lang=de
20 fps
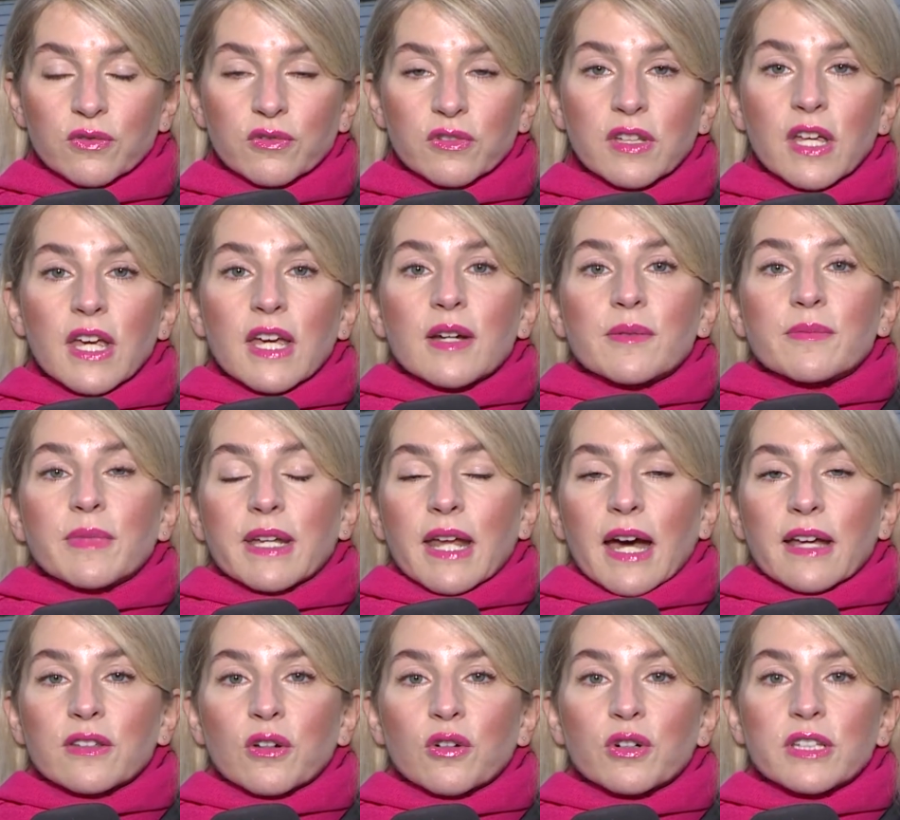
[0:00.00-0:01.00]
Und man
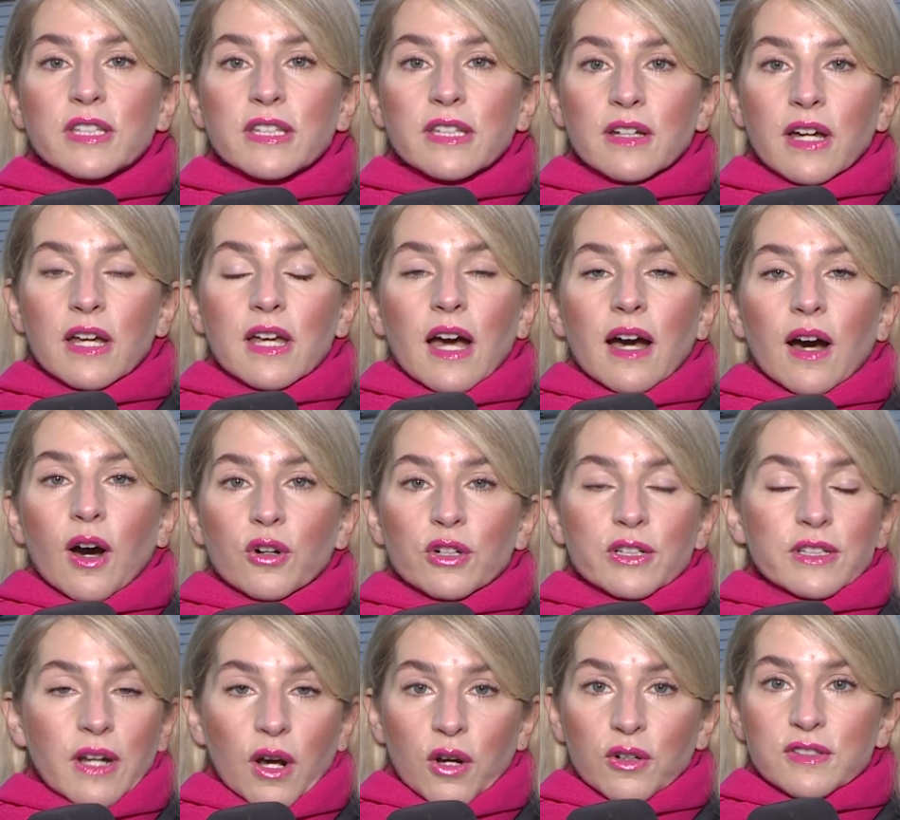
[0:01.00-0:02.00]
hat auch hier auch
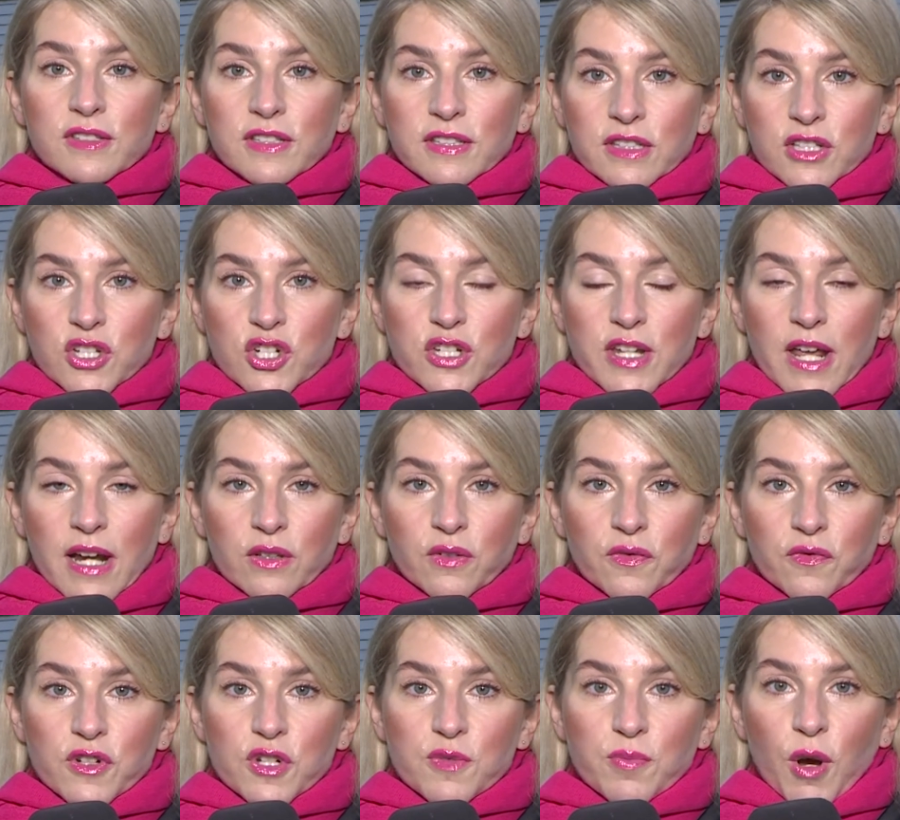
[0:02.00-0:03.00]
in Aussicht gestellt
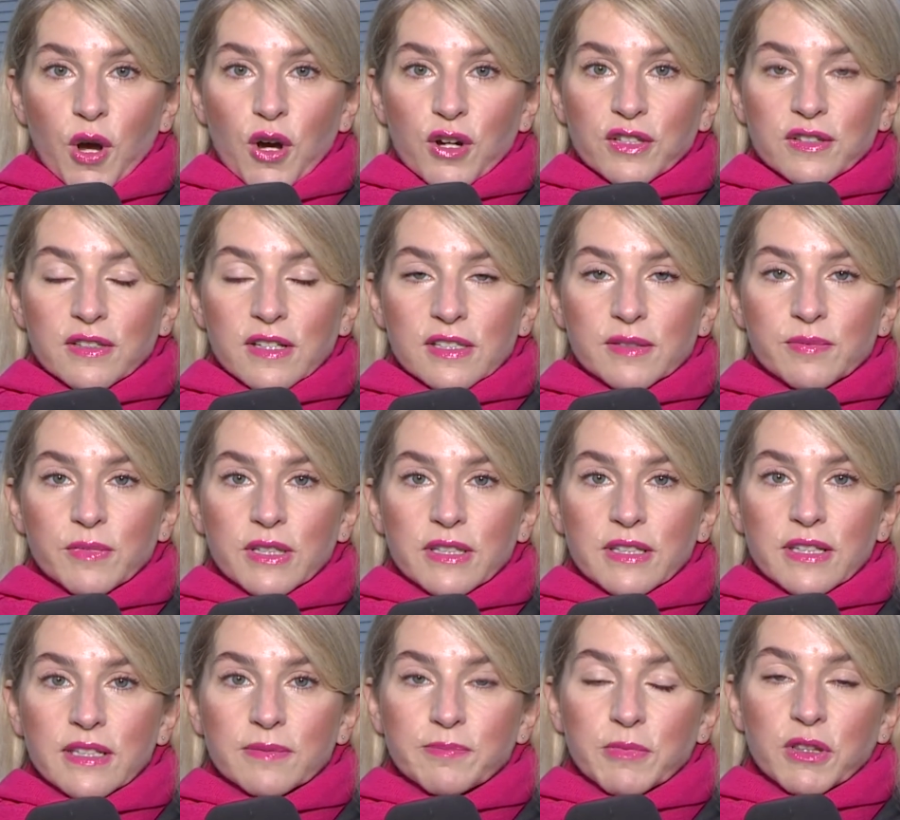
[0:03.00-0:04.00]
und versprochen, dass man
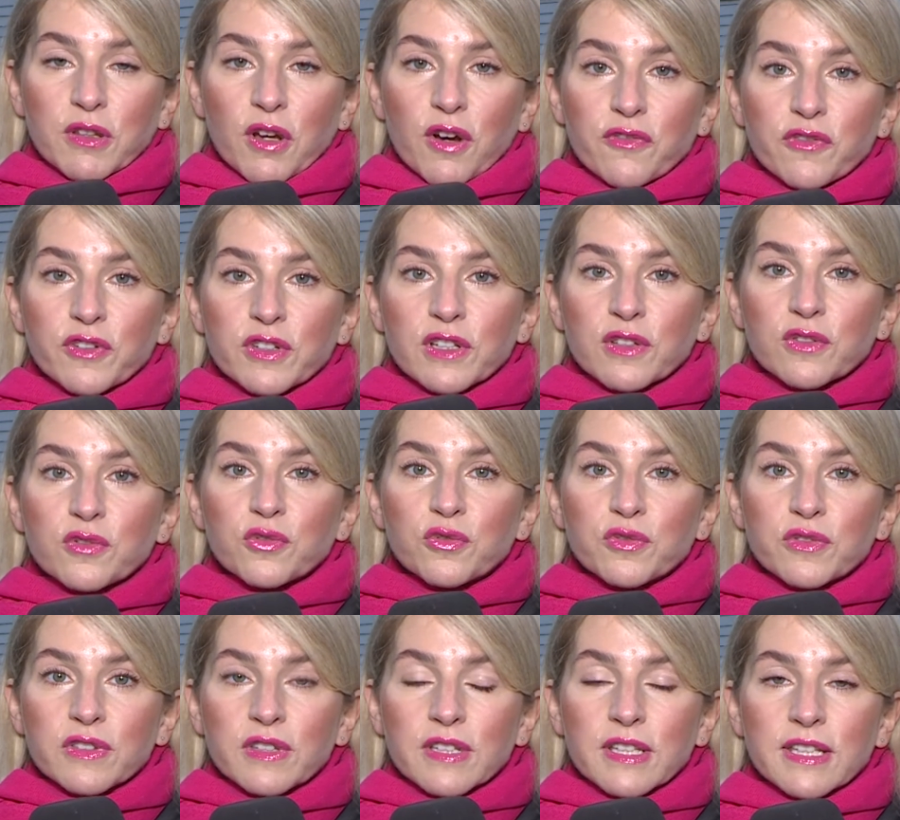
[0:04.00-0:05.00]
die betroffenen
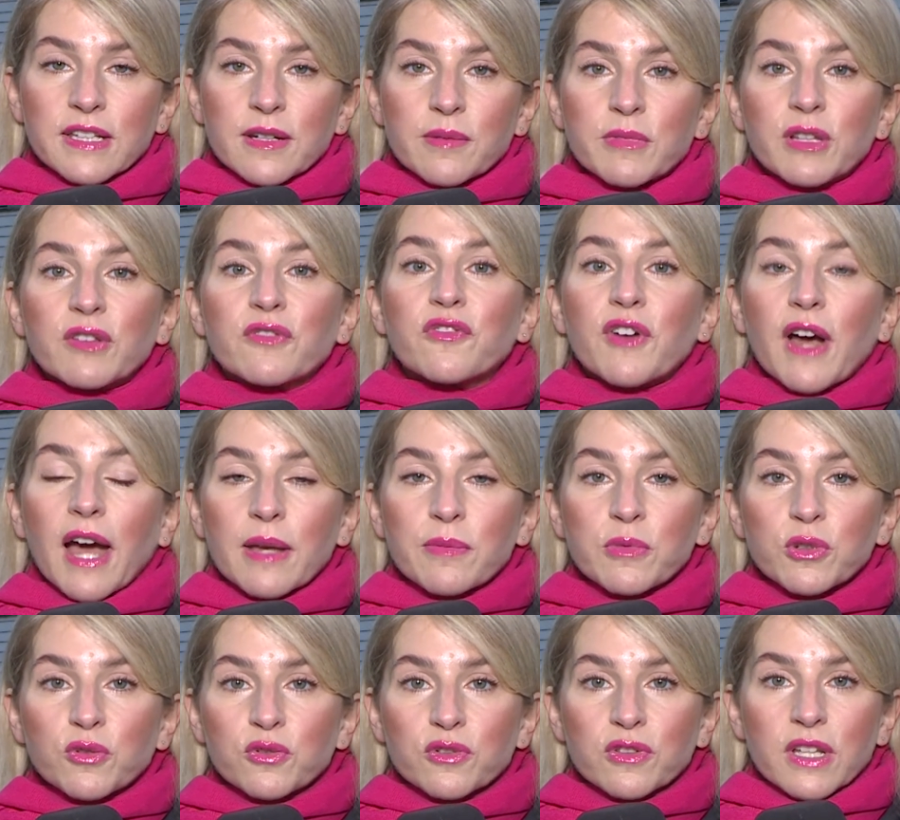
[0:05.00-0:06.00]
Kunden hier mit
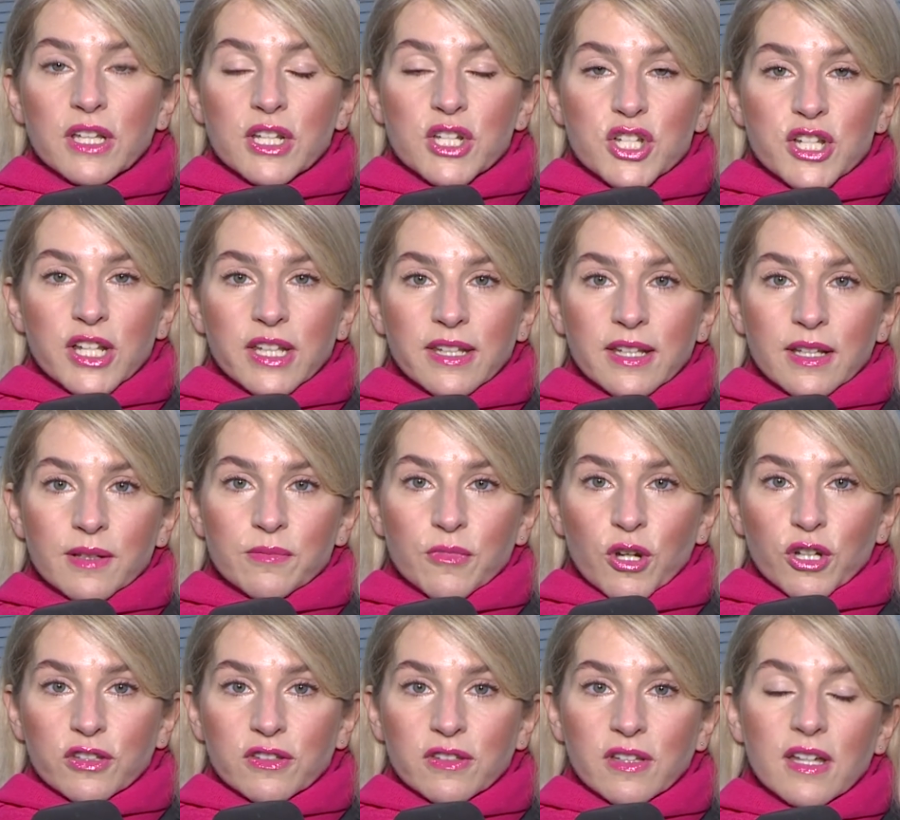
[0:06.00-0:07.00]
Freiminuten entschädigen
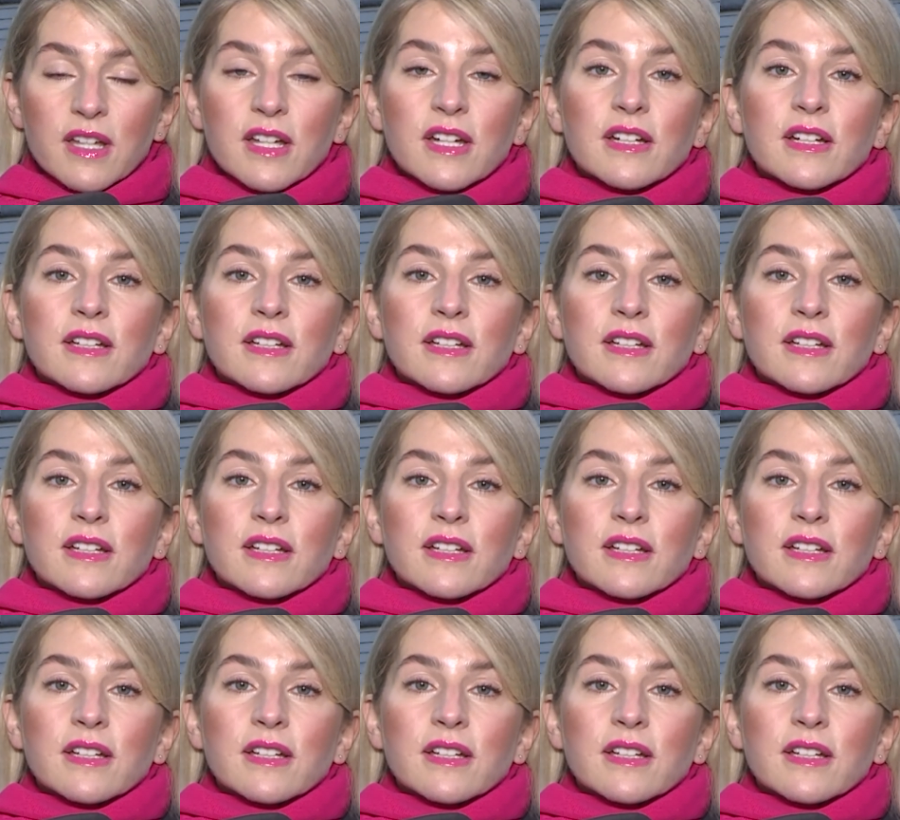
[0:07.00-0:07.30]
möchte,